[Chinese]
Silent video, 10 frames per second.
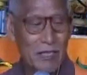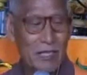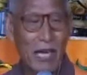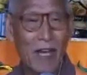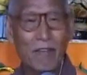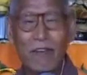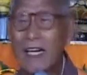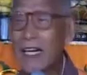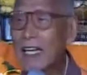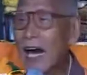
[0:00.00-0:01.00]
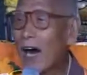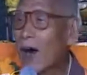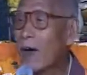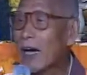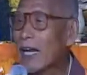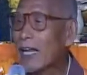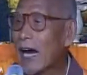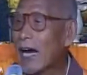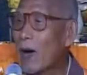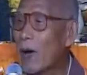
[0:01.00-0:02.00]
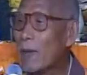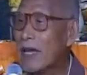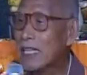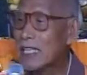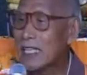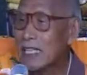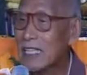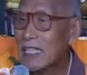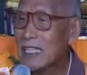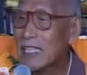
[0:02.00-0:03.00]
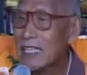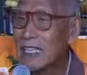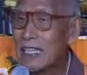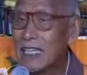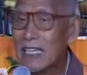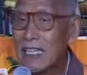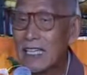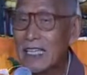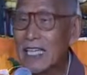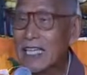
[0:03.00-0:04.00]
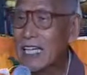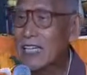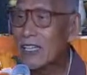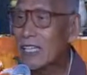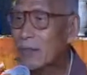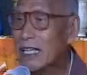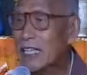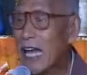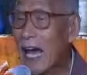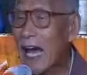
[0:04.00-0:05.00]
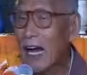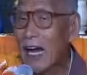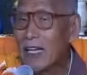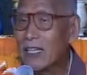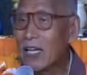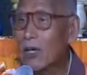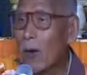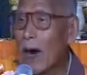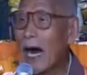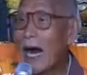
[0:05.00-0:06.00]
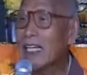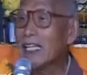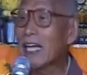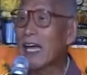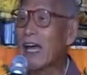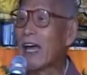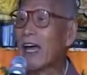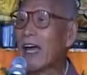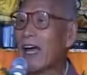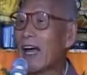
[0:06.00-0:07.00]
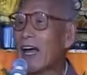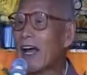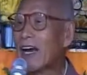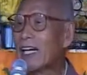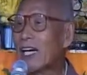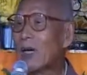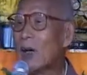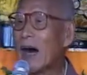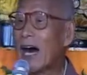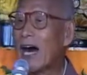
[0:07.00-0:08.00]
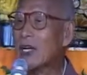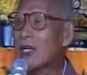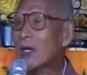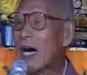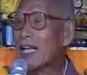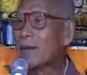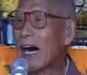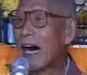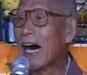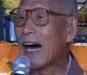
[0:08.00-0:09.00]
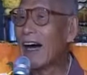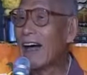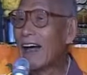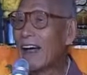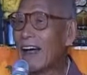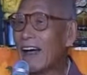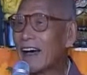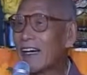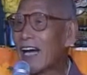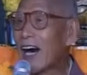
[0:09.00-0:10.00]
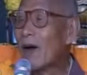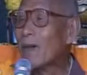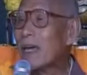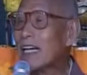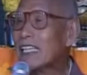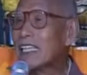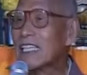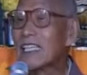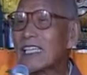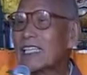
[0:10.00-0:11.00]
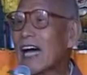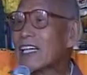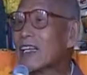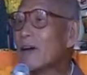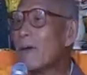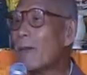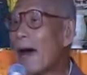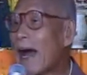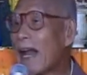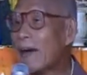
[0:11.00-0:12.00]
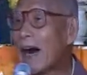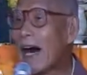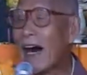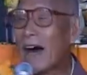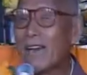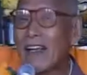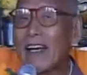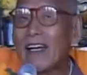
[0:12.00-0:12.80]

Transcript: 裁缝给他好给他个好名词，这个鞋叫什么鞋呀？叫做罗汉鞋，是罗汉穿的吗？给他好名词，大家都有买了吗？